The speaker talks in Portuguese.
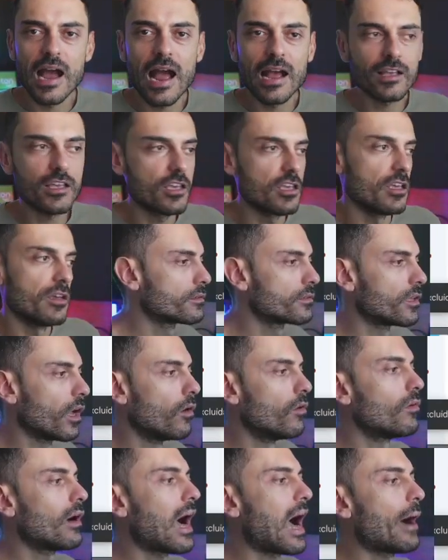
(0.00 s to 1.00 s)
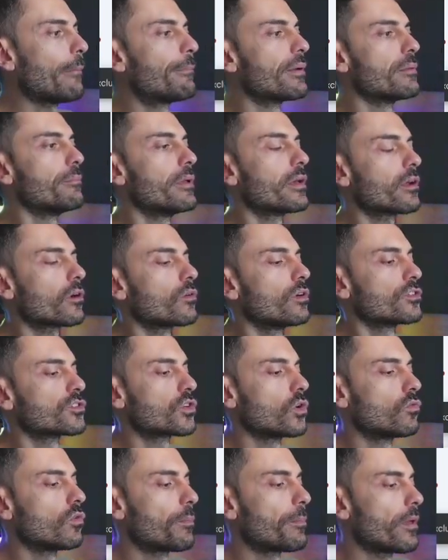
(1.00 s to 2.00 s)
aqui. Então, a primeira coisa que
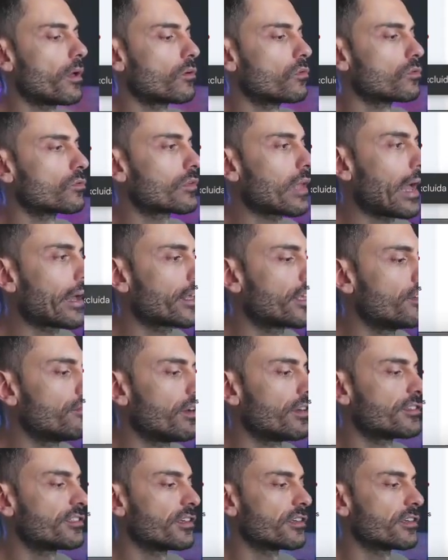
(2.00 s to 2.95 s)
eu vou perguntar aqui vai ser